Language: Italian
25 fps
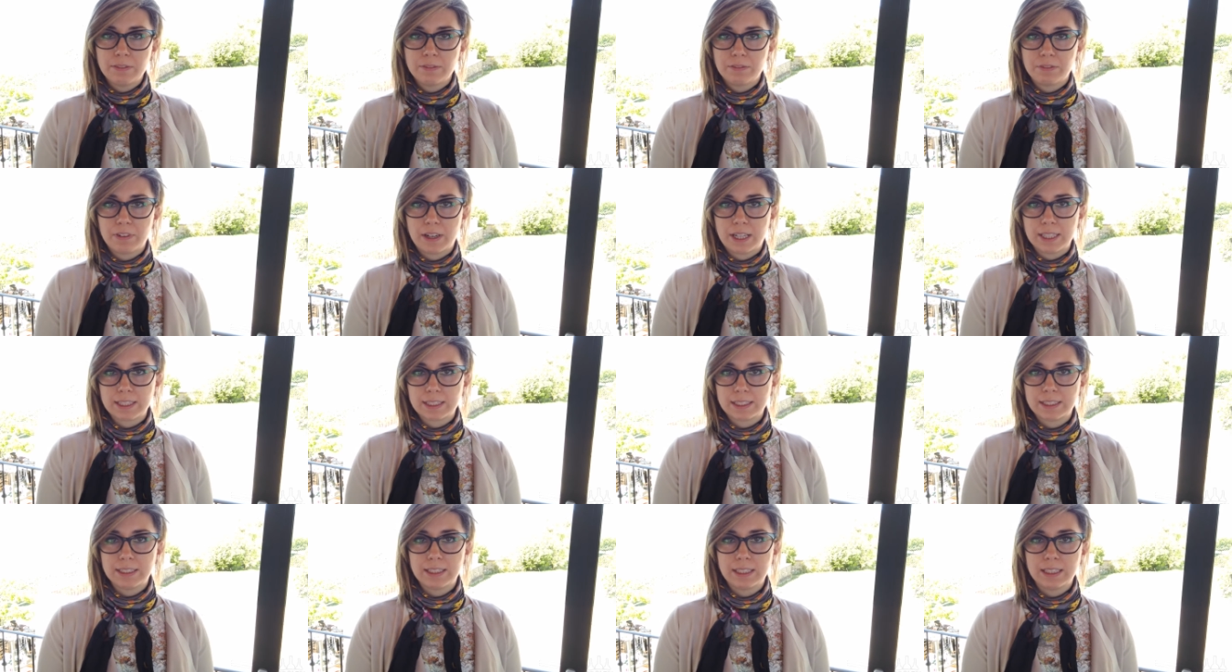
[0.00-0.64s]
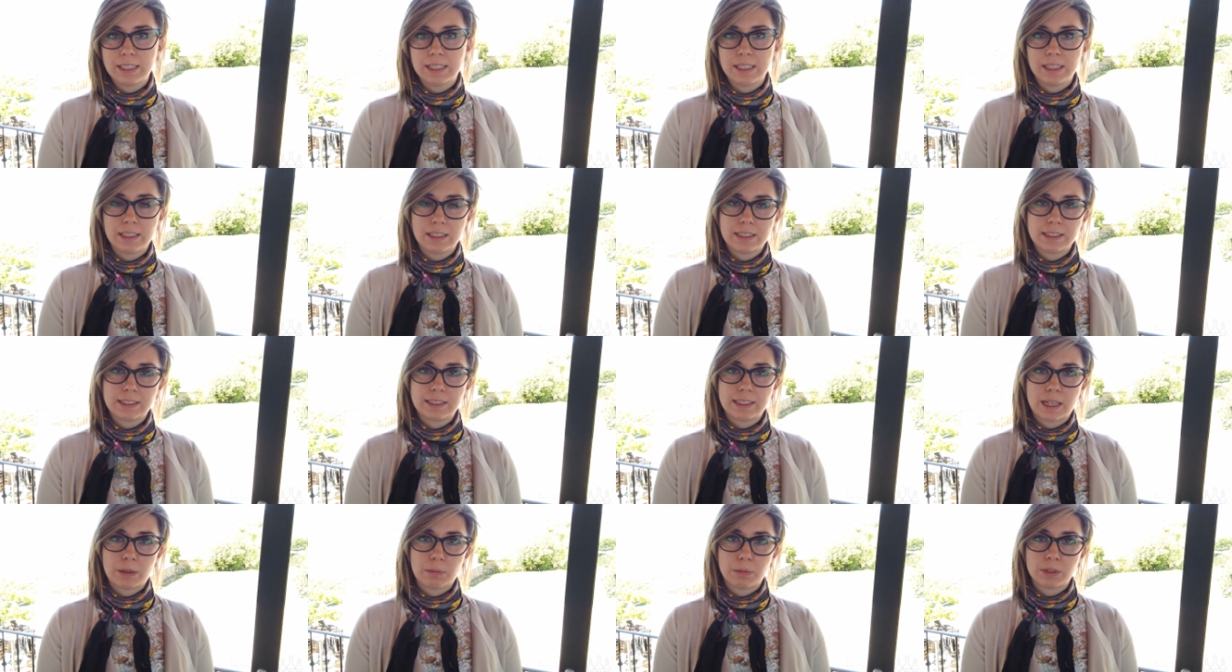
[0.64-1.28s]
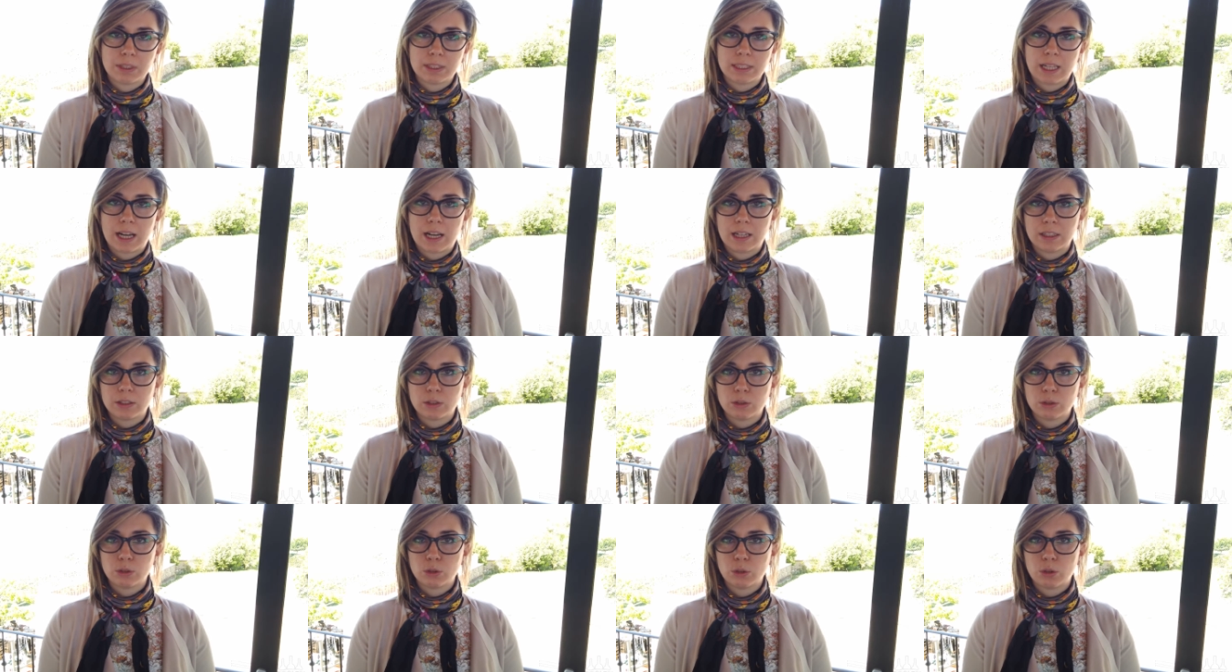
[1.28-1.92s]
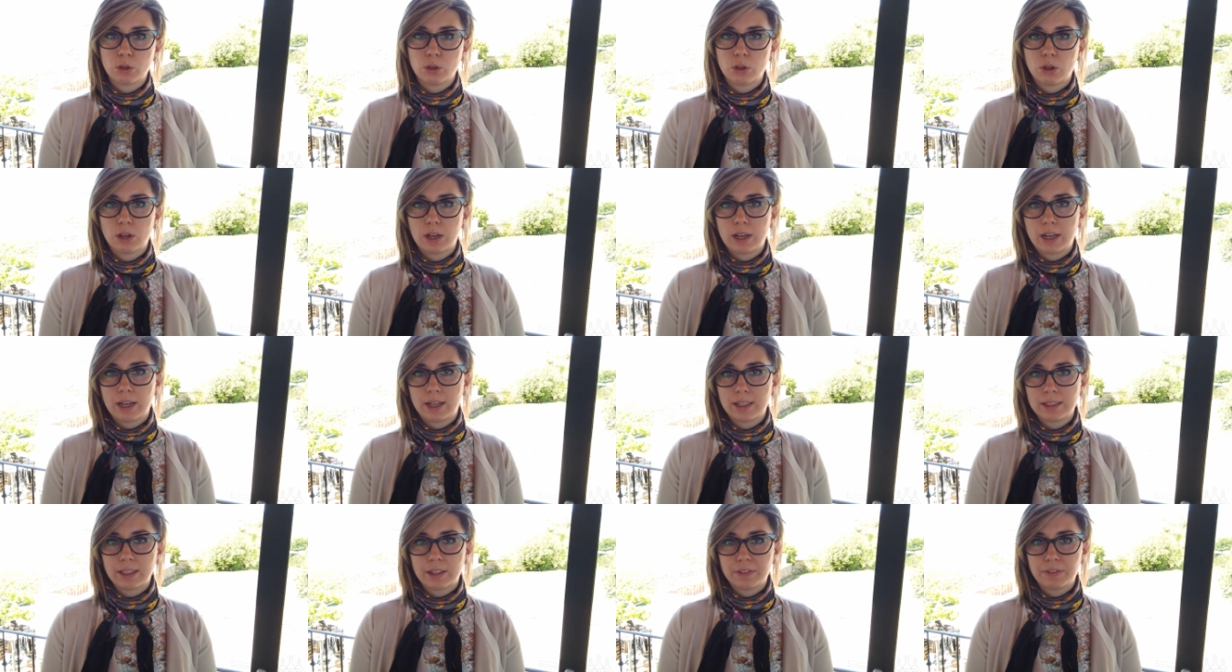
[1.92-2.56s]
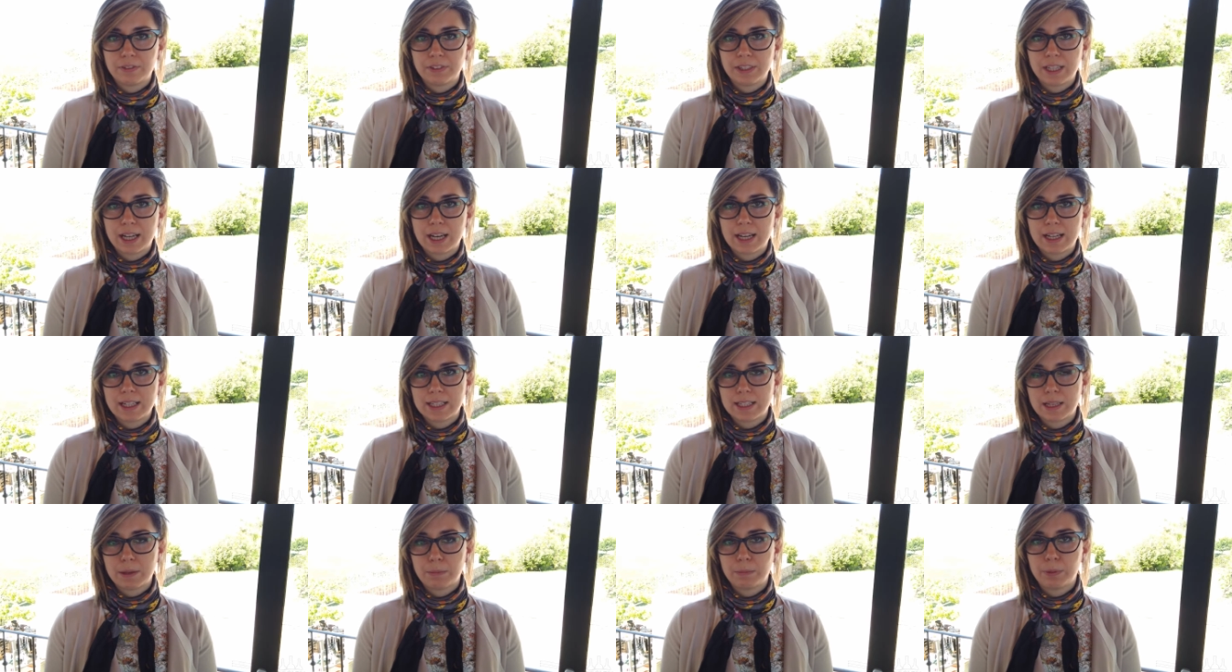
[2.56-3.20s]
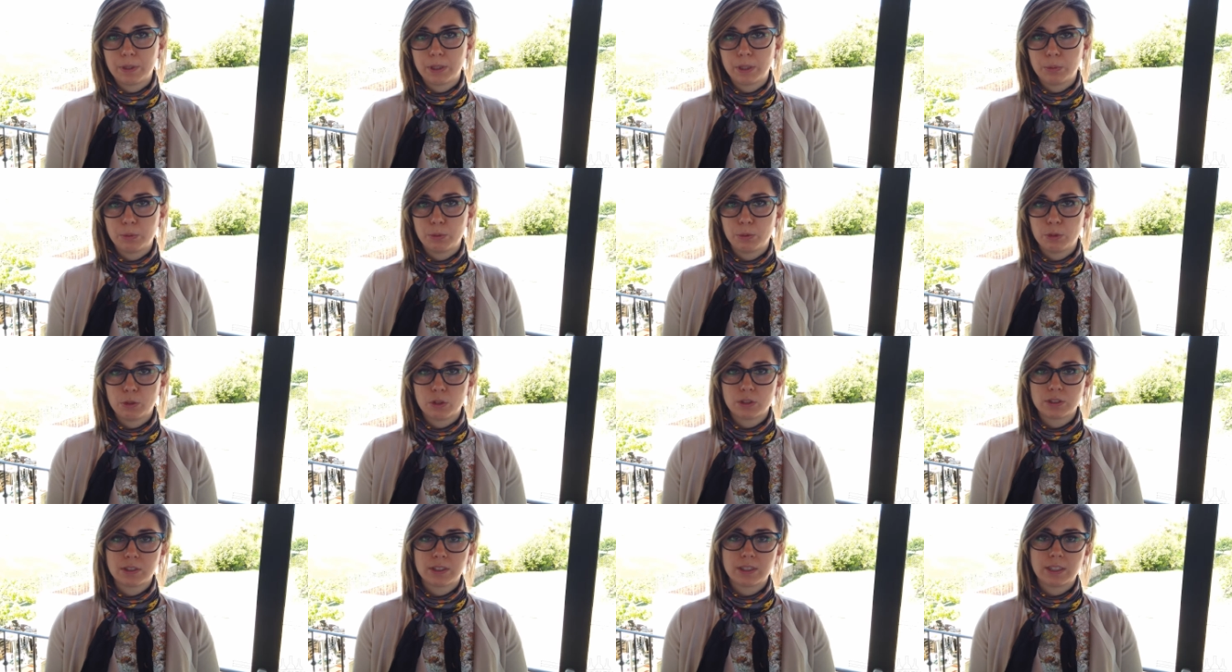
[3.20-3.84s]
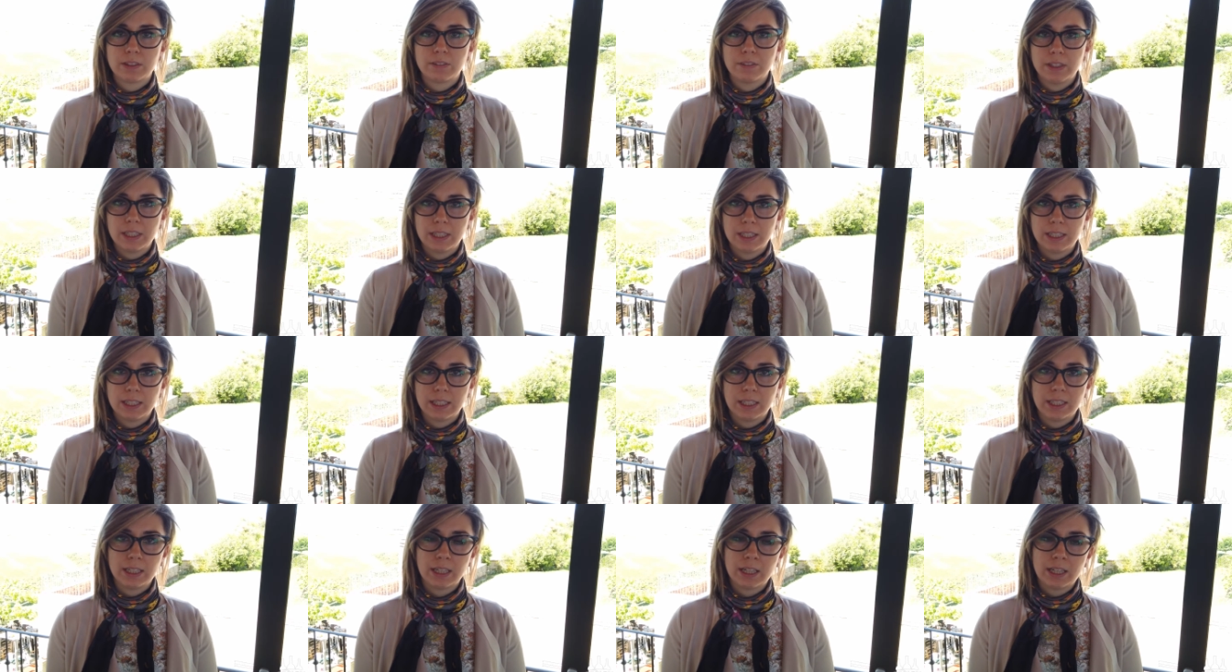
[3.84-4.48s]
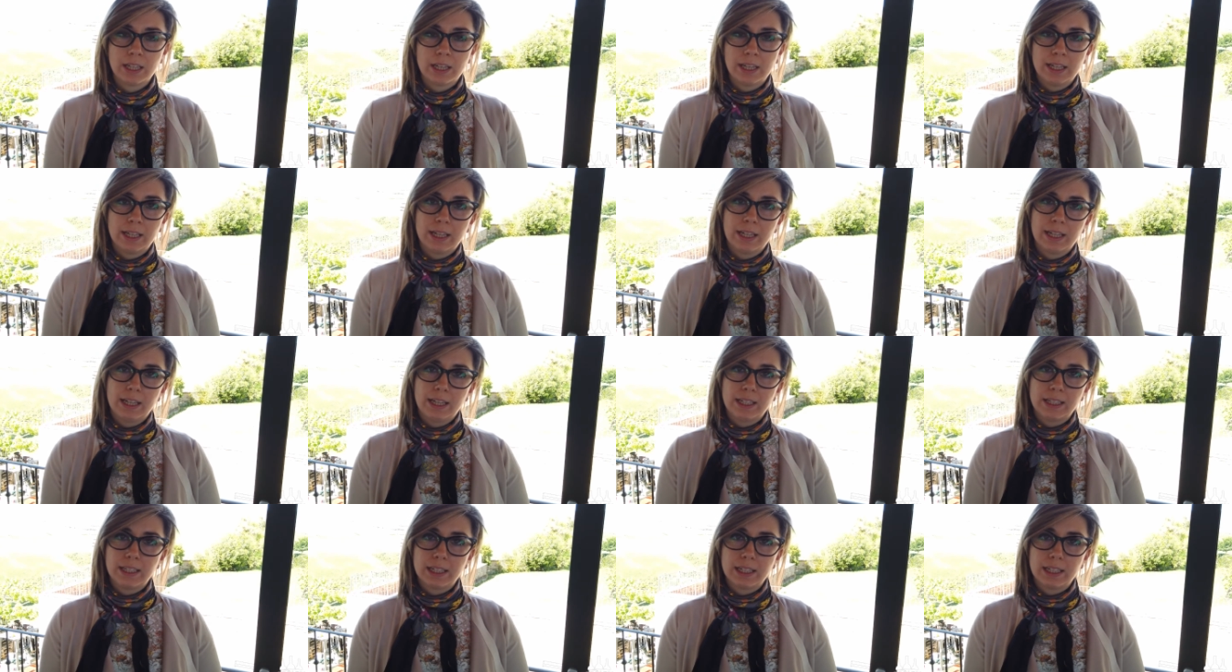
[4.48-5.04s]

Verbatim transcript: Infatti stiamo andando ad affinare sempre di più i nostri vini eh,